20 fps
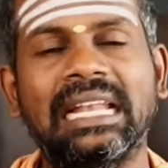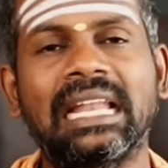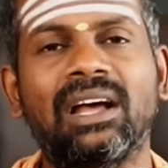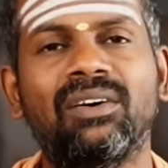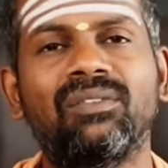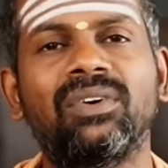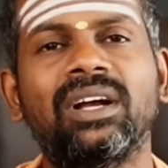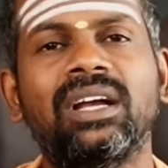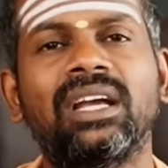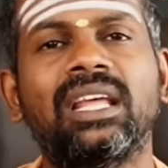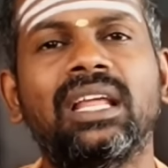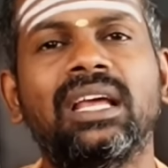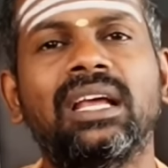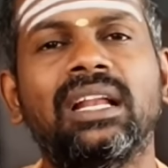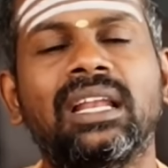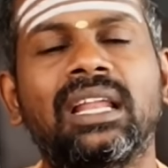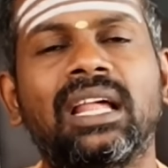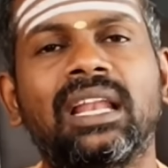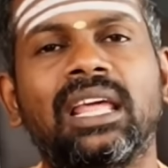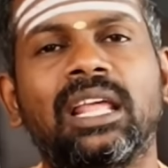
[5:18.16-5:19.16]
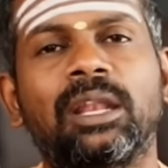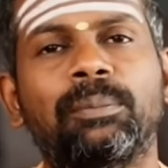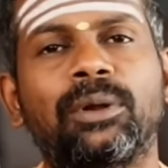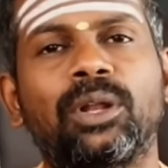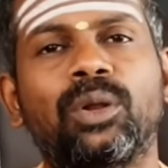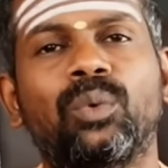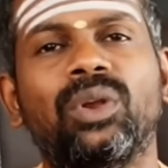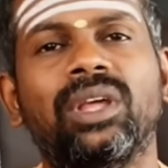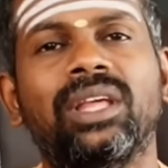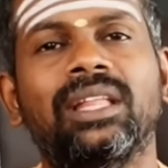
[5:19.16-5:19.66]
நவகிரகங்களால்
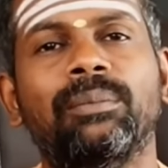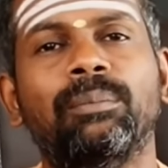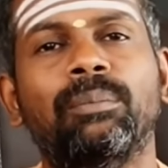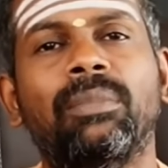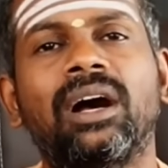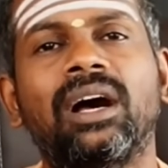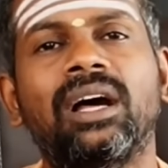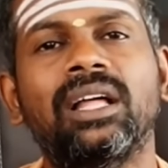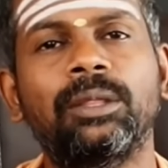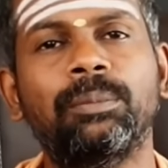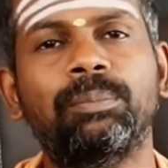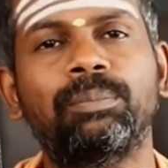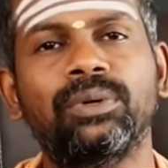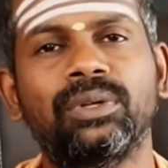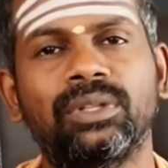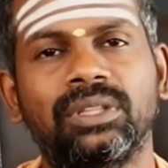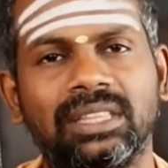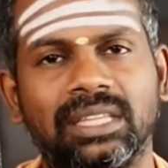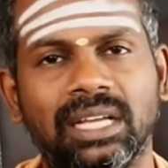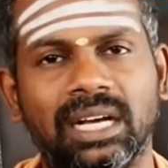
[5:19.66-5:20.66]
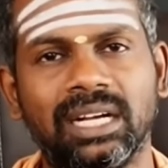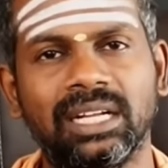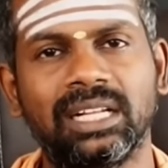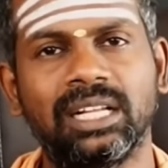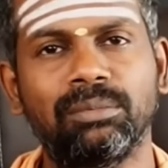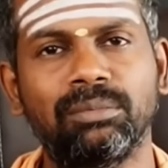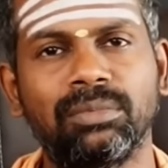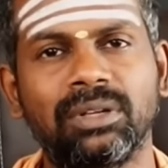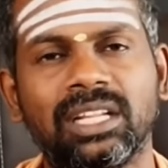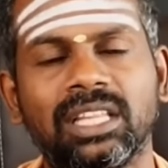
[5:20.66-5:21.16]
ஏற்படக்கூடிய பாதிப்பு
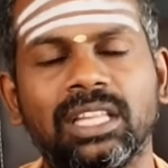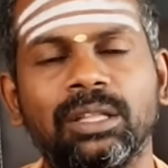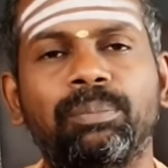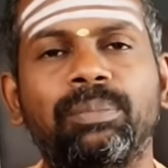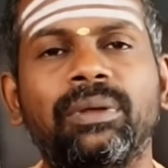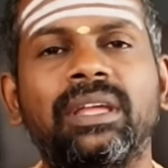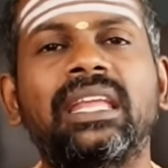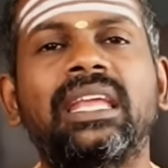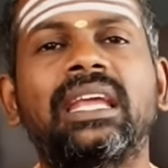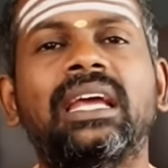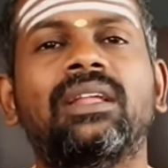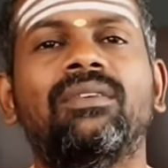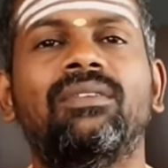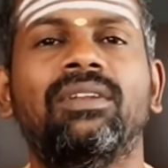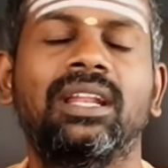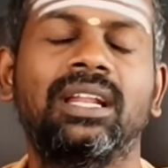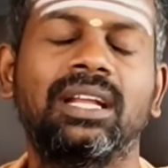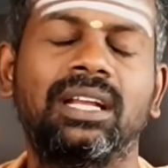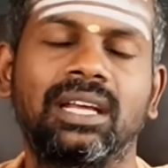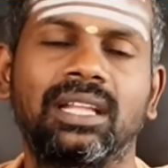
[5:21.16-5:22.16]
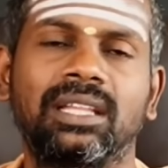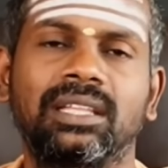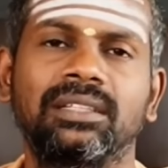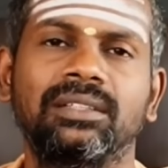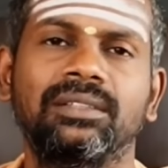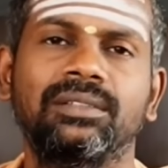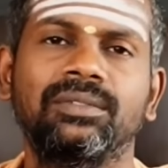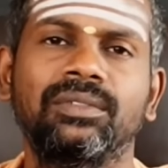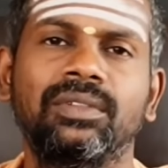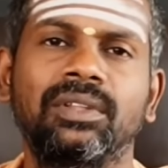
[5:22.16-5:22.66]
தாக்கங்கிறது பெரிய அளவில் இருக்காது
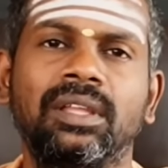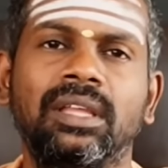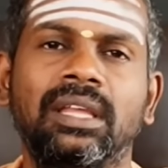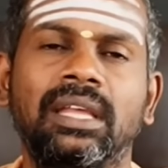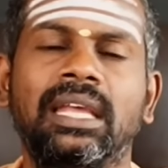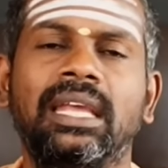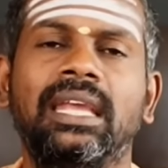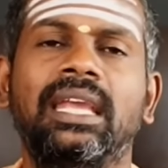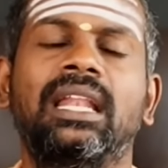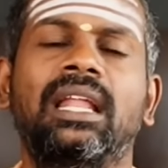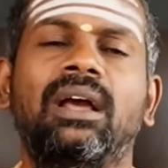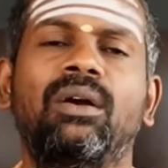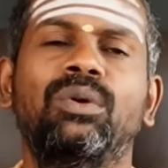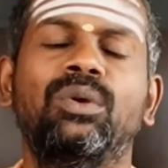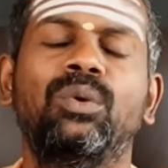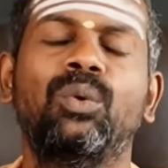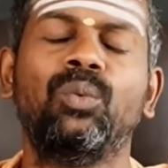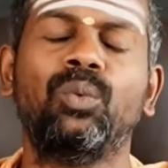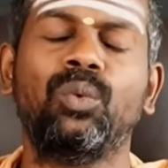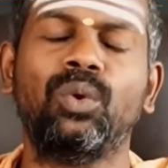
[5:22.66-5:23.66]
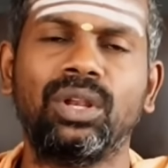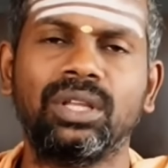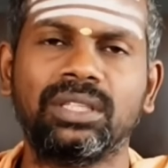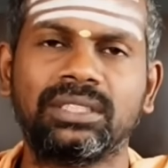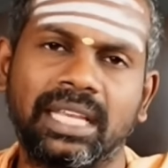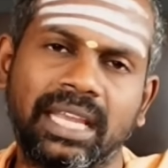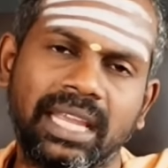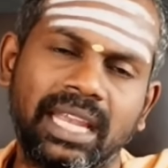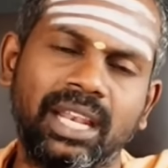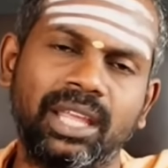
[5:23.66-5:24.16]
ஏன்னா அவங்க ஒவ்வொரு
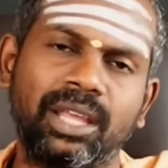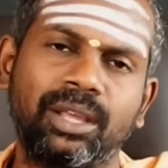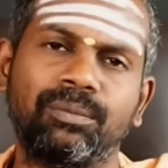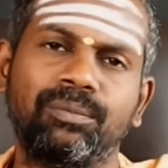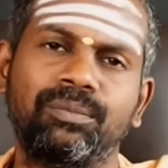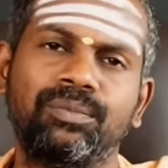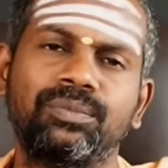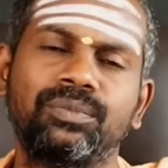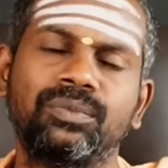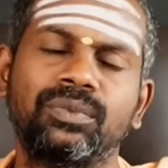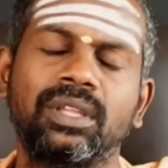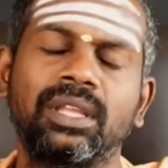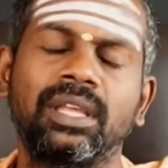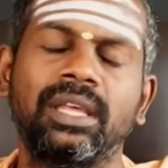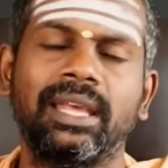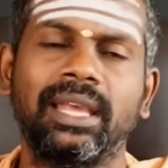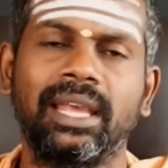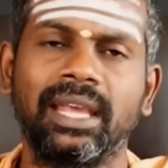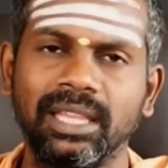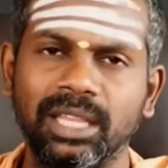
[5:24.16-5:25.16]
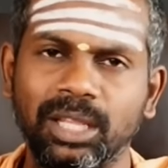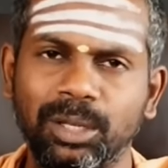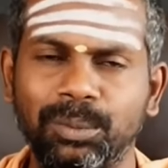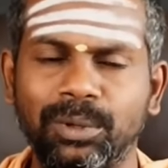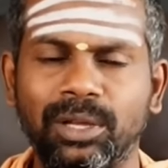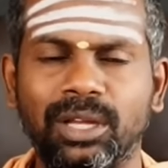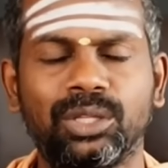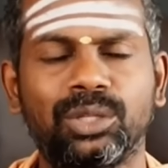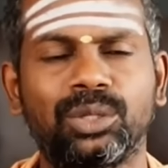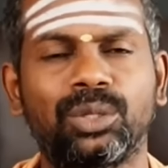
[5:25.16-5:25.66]
செயலையும்
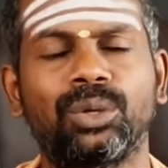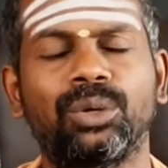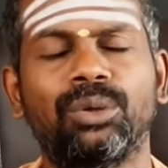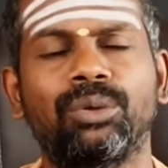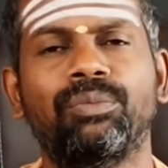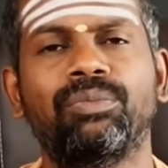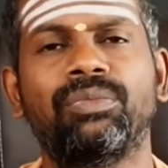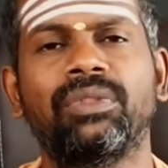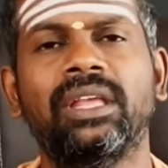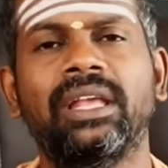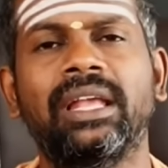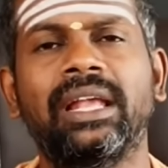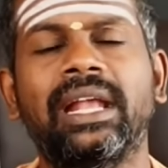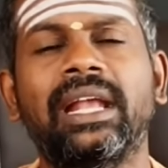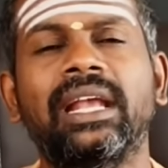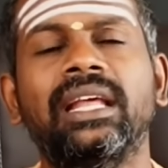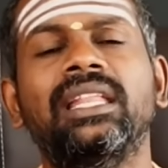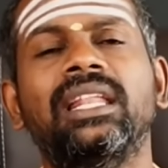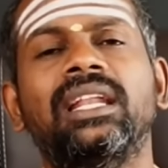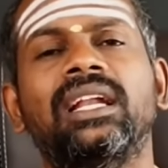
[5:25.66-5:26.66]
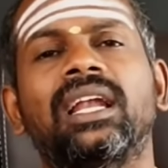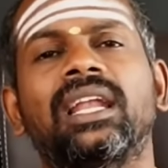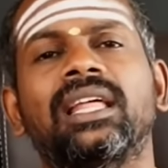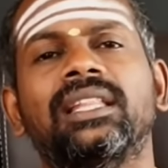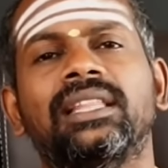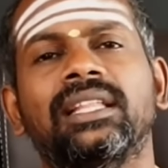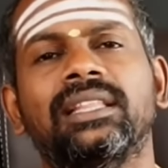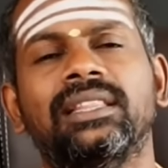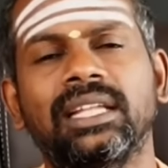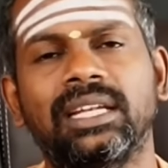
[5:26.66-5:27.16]
எதிர்பார்த்தோ
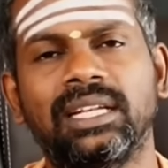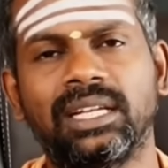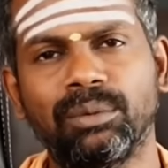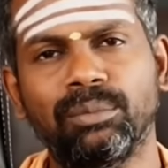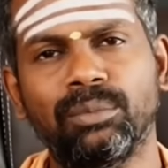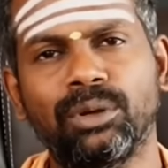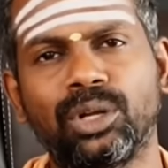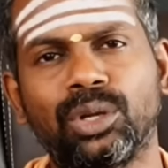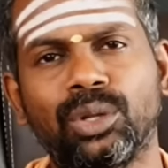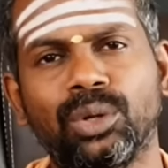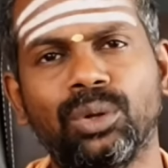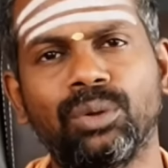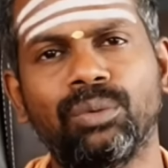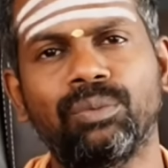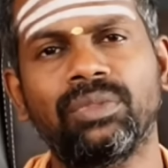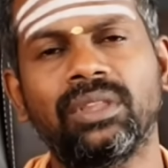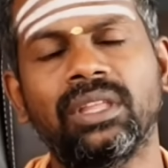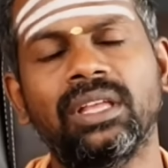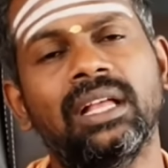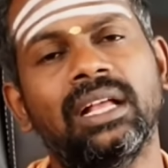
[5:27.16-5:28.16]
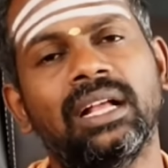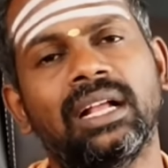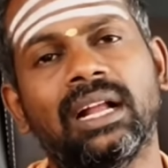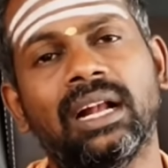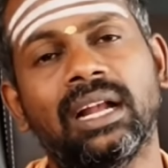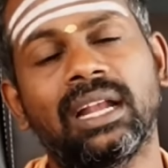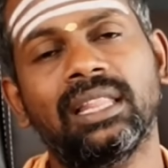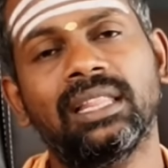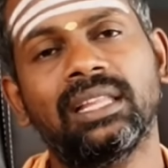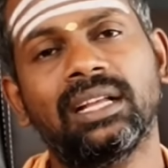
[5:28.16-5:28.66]
எதிர்காலத்தை திட்டமிட்டோ
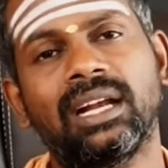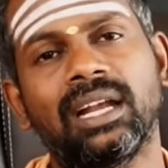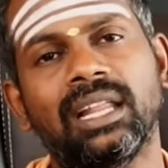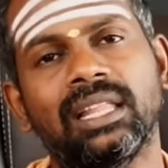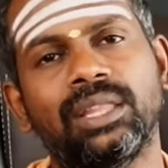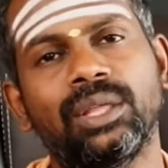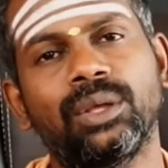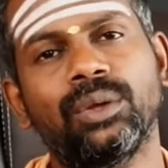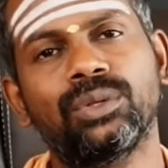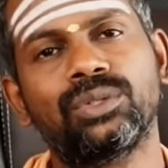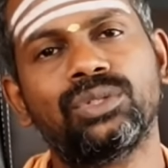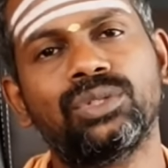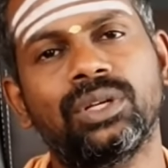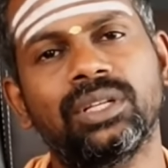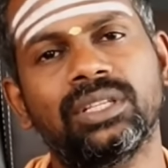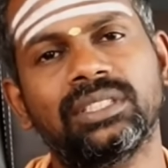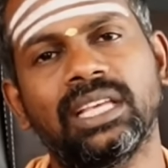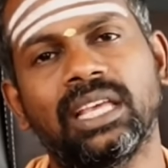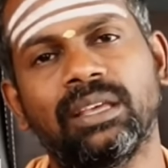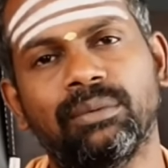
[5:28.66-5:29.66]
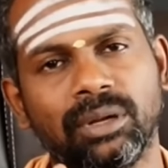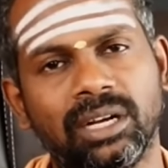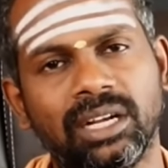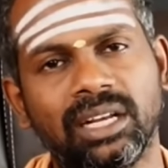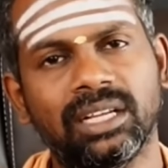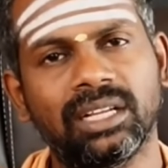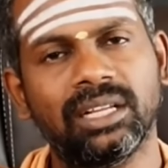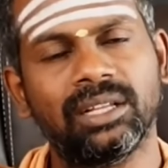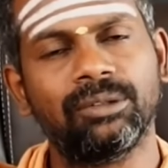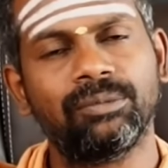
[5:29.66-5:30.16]
கடந்த காலத்தை யோசிச்சுட்டோ செய்ய
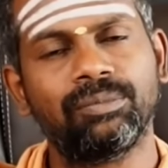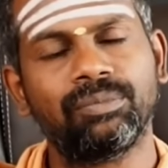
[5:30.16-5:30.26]
மாட்டாங்க